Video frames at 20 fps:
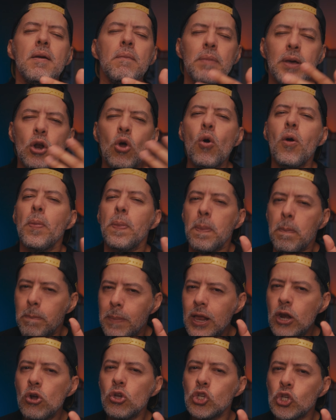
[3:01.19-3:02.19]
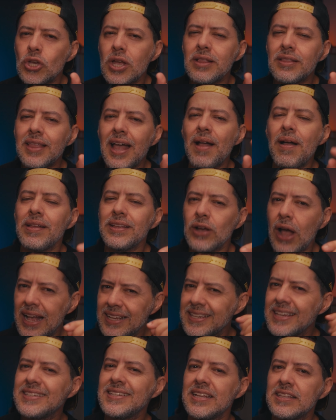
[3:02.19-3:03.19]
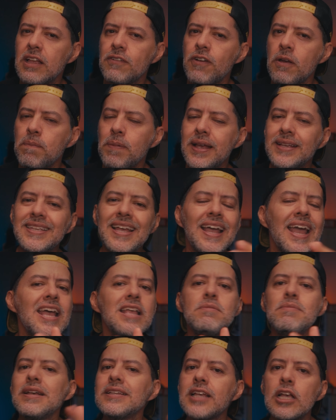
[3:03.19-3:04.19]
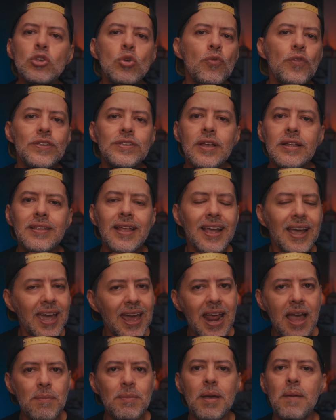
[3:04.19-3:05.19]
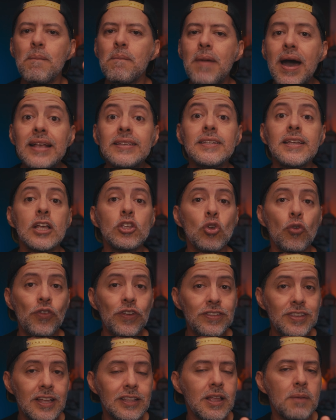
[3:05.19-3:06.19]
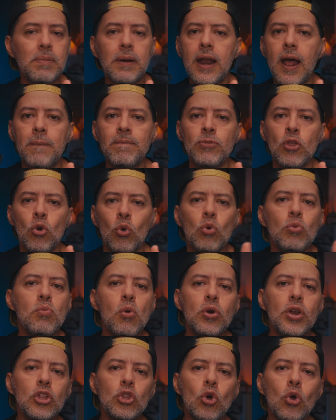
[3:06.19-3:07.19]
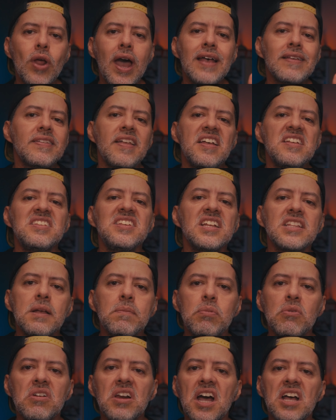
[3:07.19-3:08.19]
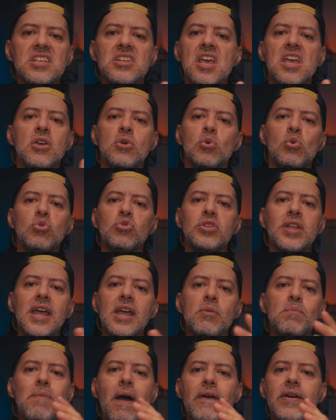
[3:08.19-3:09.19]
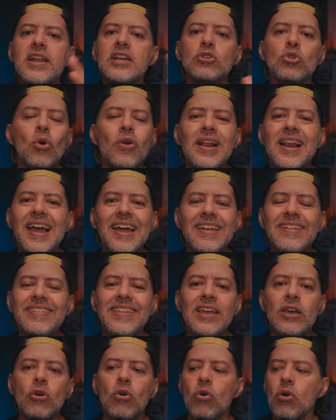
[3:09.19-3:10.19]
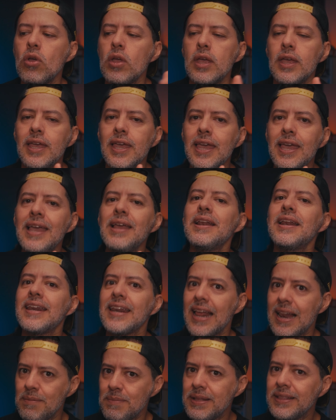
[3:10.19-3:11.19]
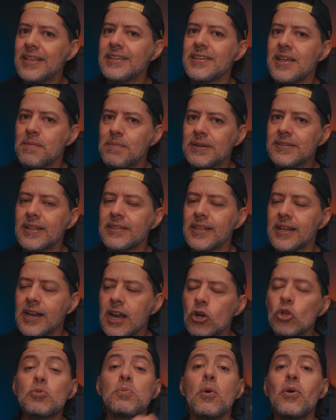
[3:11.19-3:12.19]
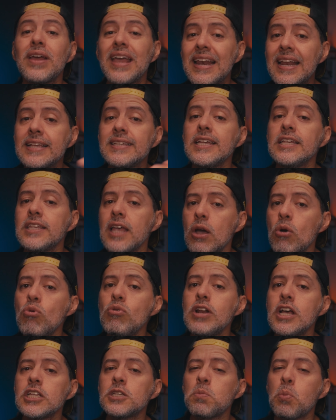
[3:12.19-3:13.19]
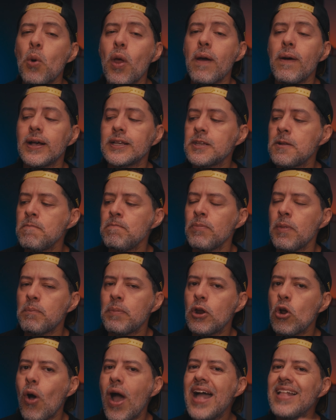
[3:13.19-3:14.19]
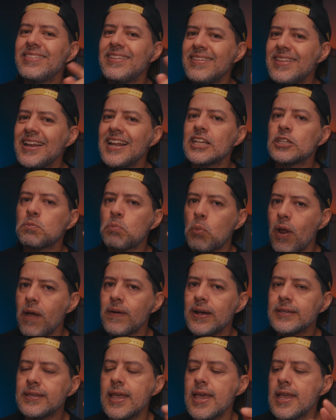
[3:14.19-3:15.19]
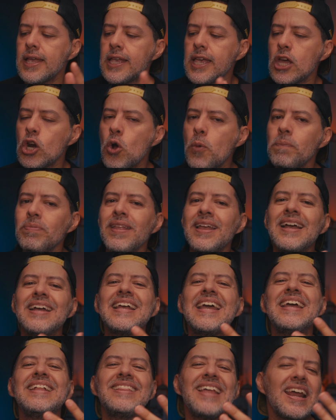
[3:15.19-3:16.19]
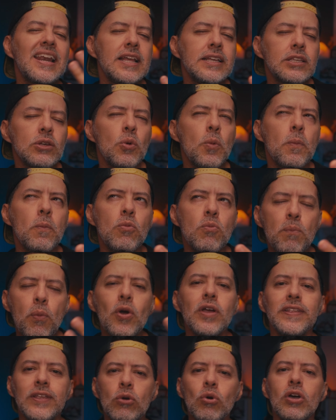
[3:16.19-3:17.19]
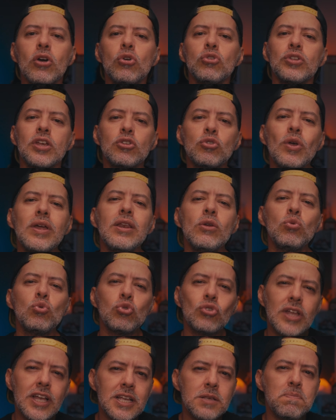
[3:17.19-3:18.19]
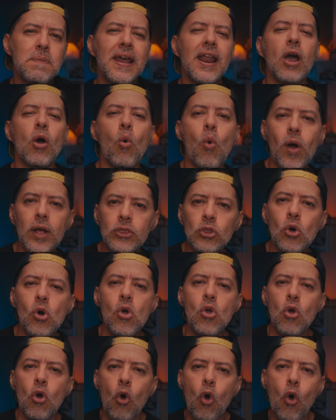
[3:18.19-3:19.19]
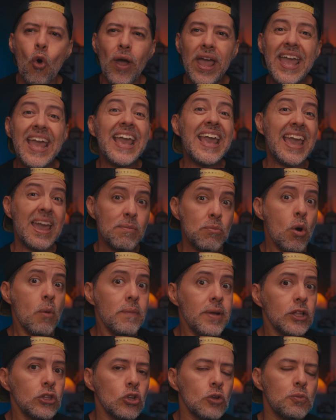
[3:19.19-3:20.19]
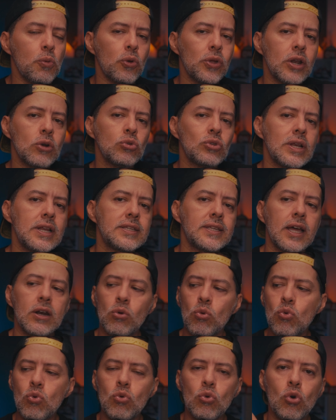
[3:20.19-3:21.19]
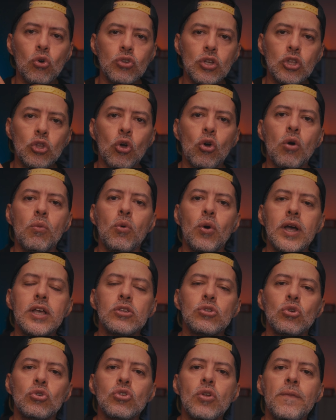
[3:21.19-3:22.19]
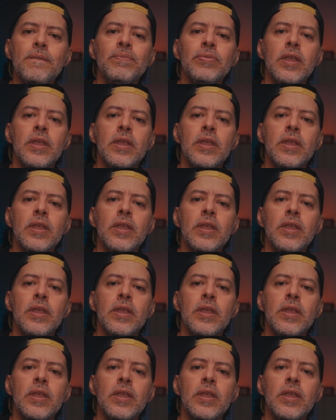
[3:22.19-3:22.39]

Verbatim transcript: Pero 1080 a 60 FPS es más que suficiente, créame, más que suficiente para un monitor hasta de 7 pulgadas usted va a ver eso claritico y realmente se ven bastante claros porque les hice unas pruebas. Pero antes de las pruebas, quiero eh, darles un poquitico de contexto en ustedes para cuándo o en qué momentos podrían utilizar un cosito como estos.